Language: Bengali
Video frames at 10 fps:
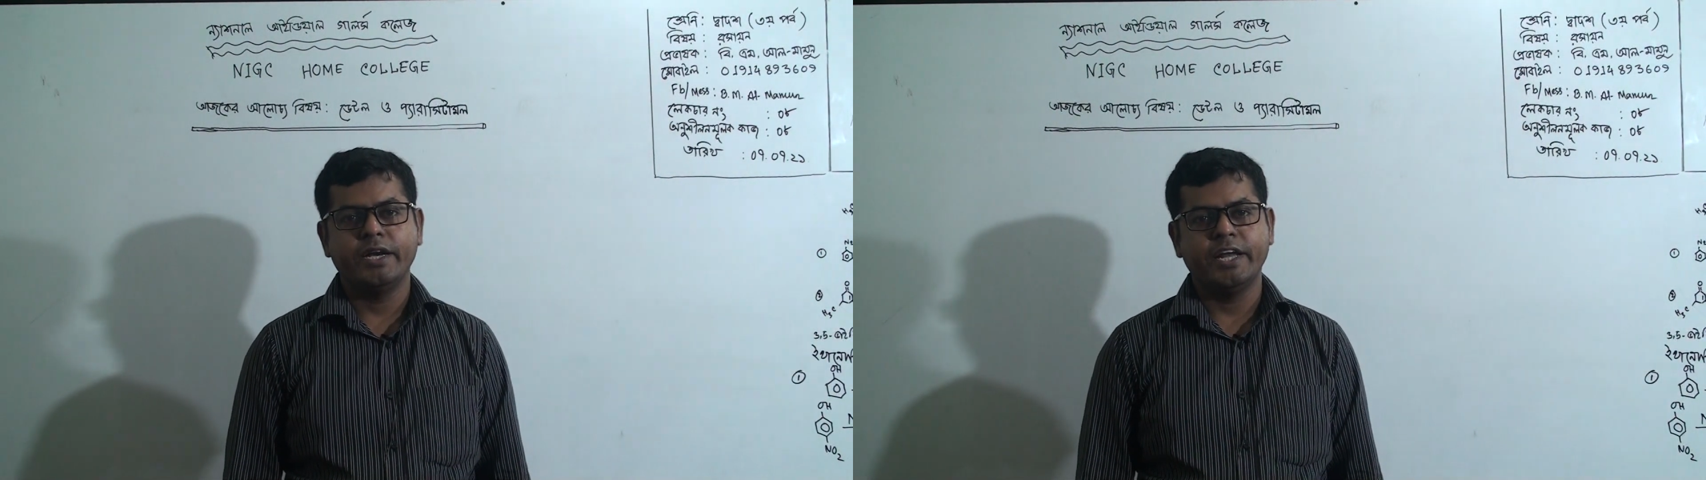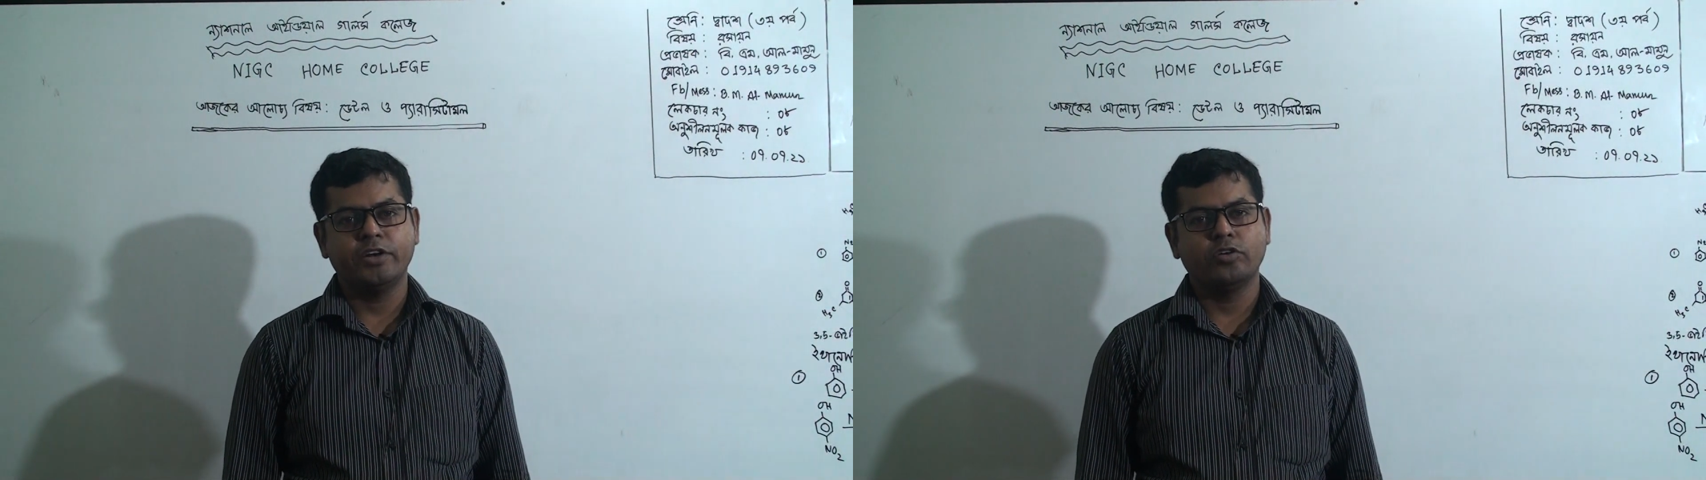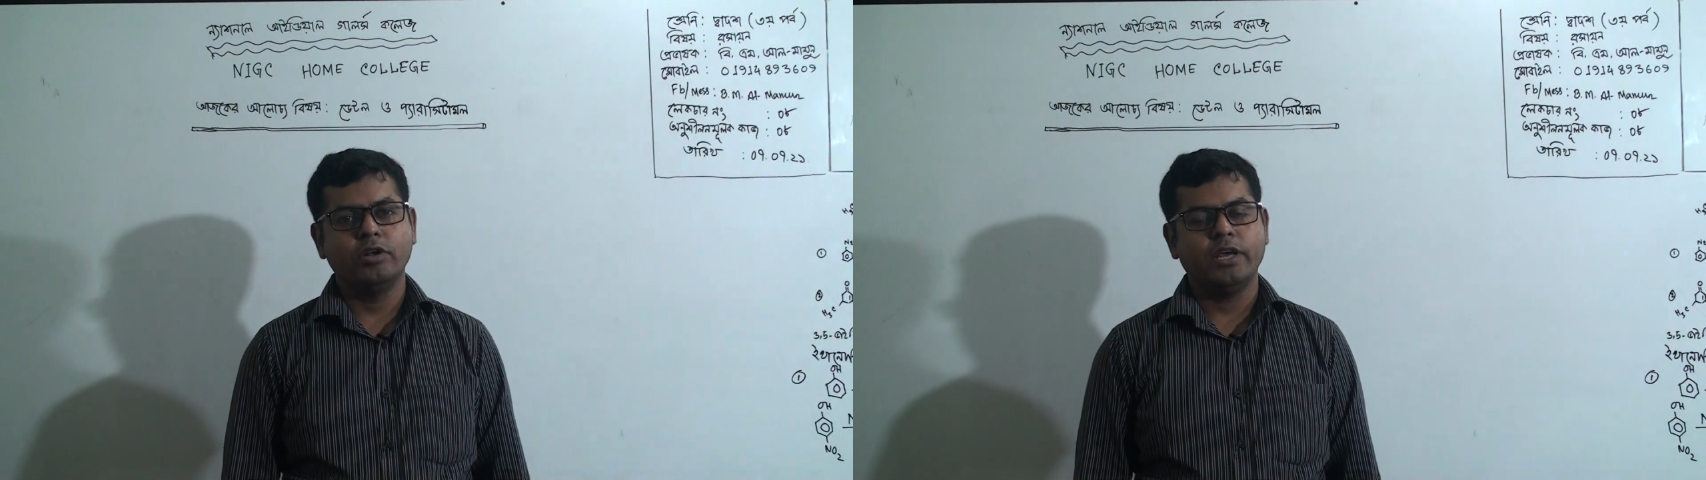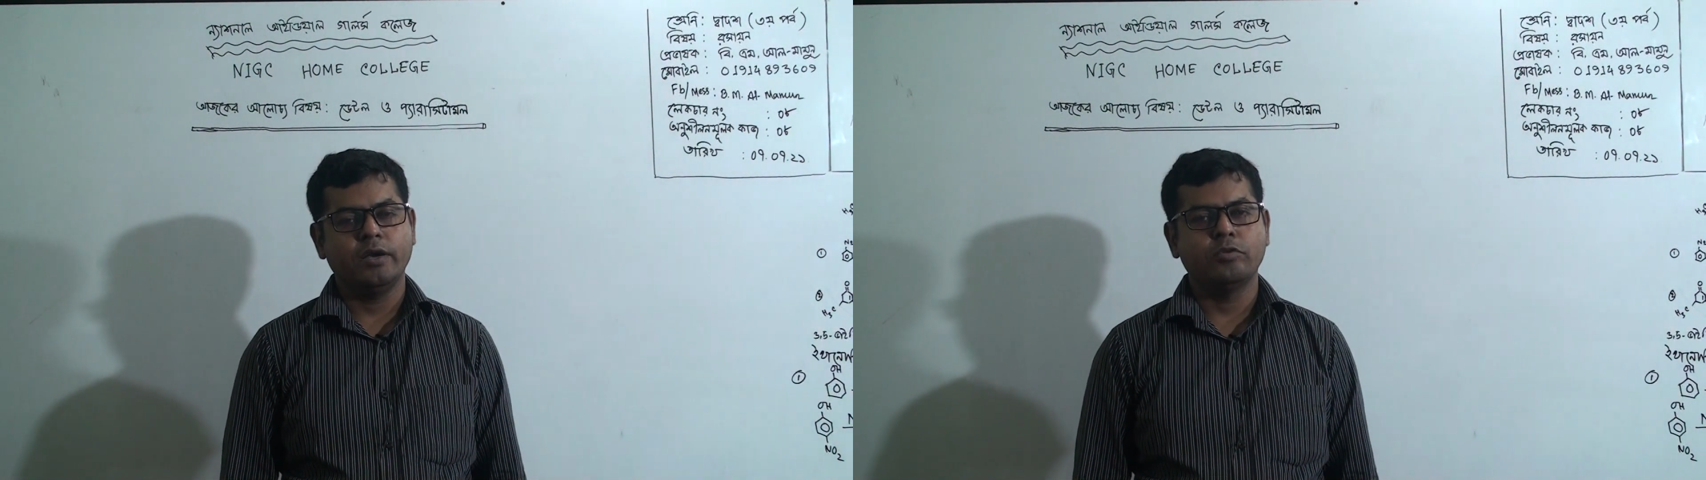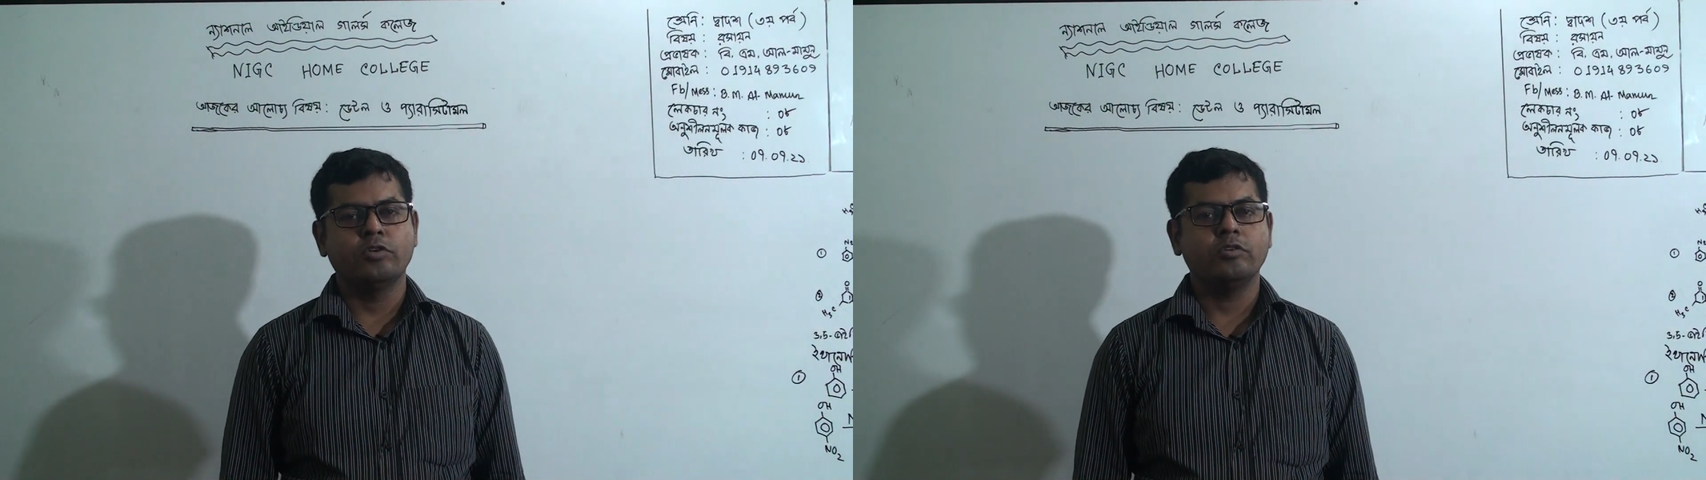ডেটল
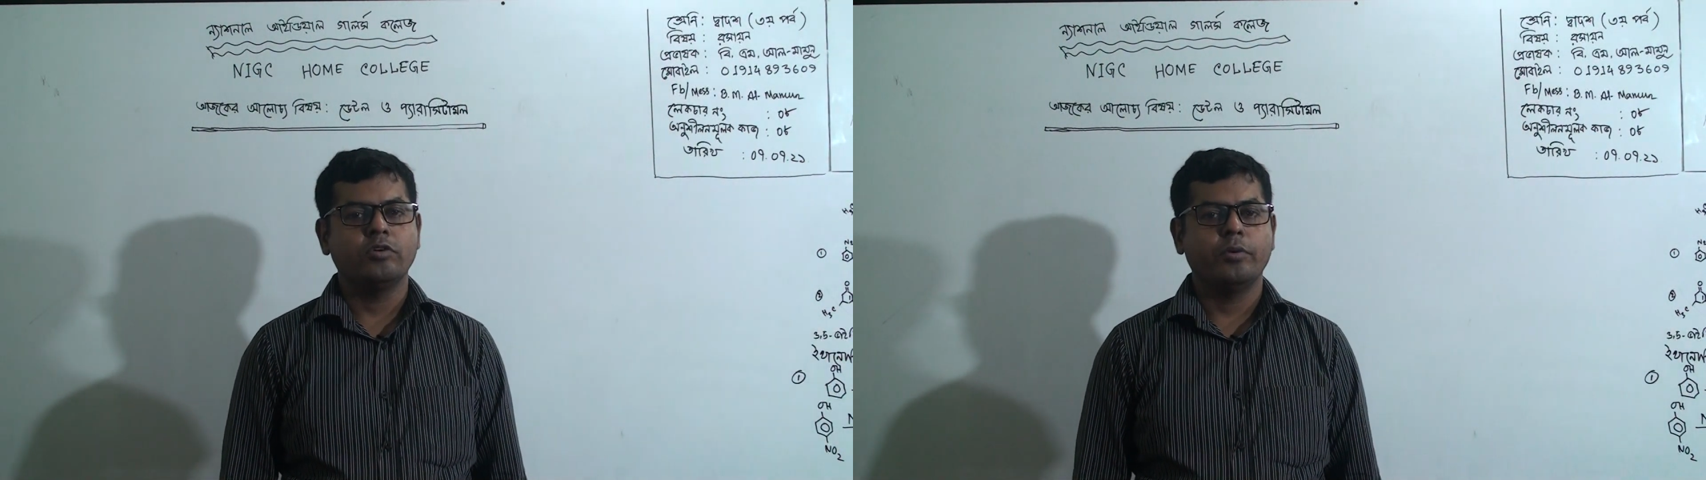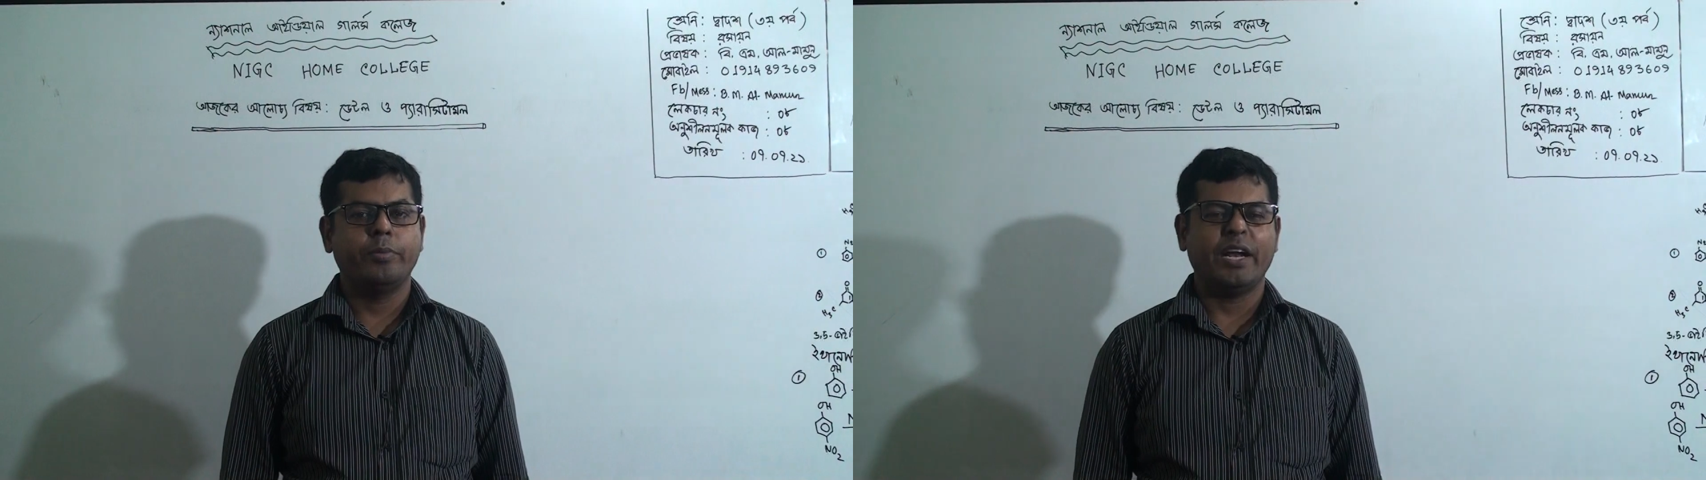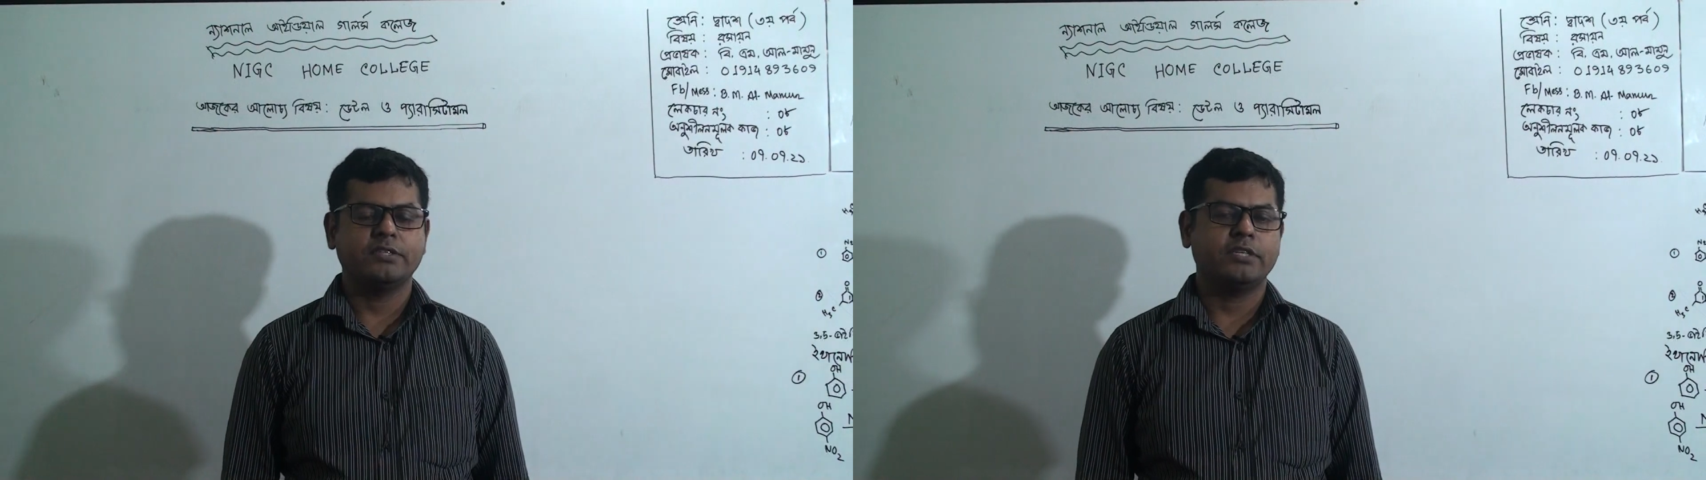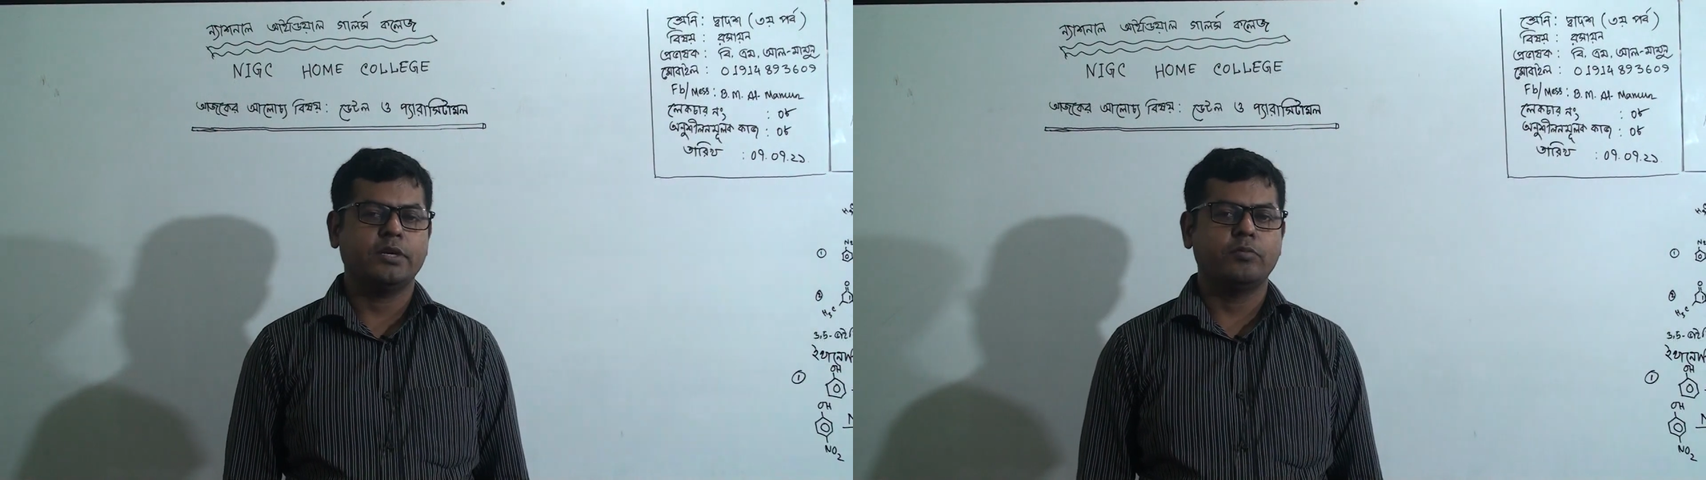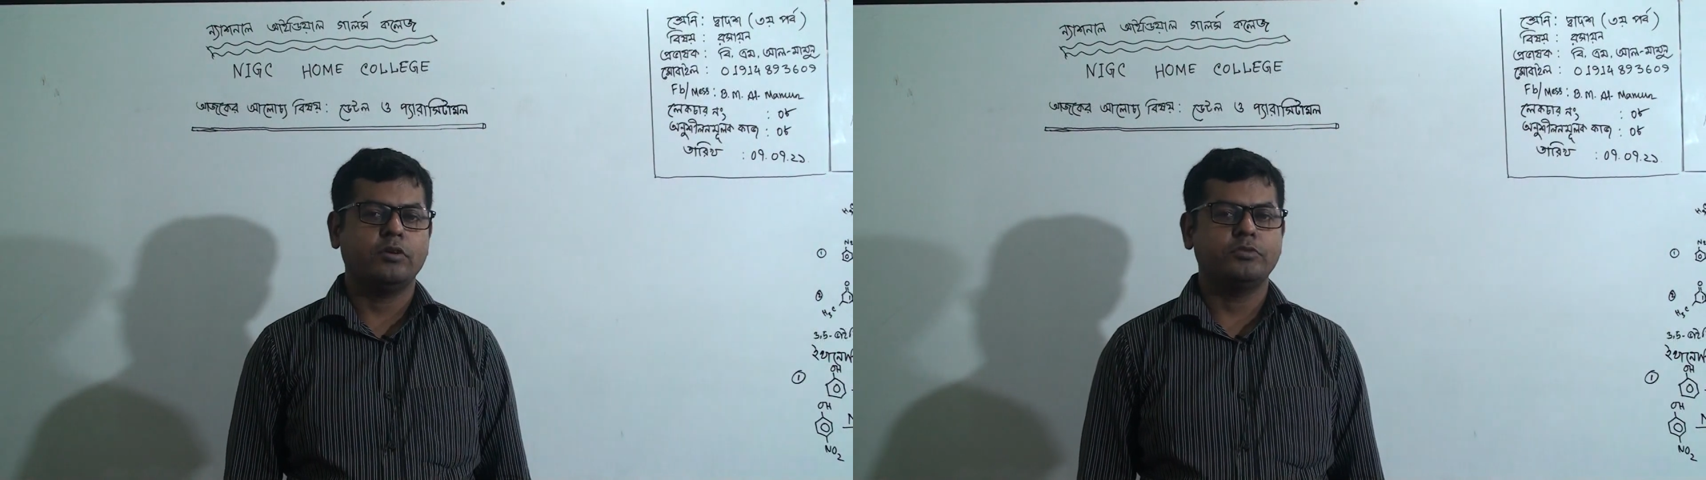এবং
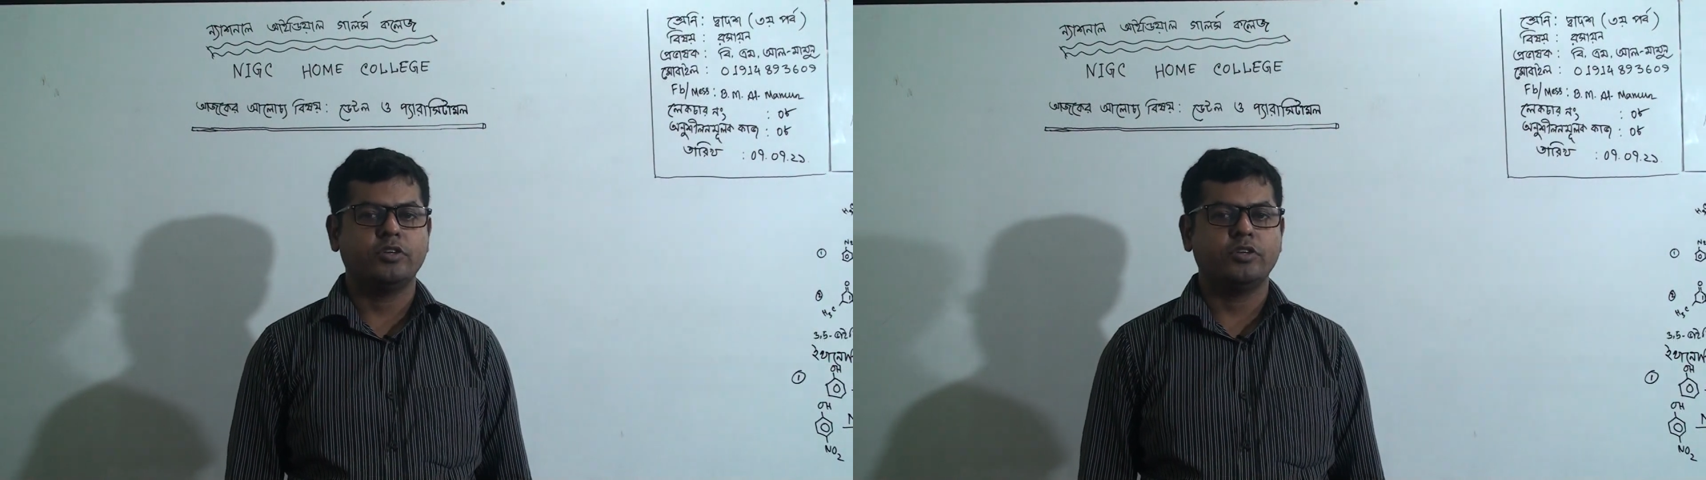প্যারাসিটামল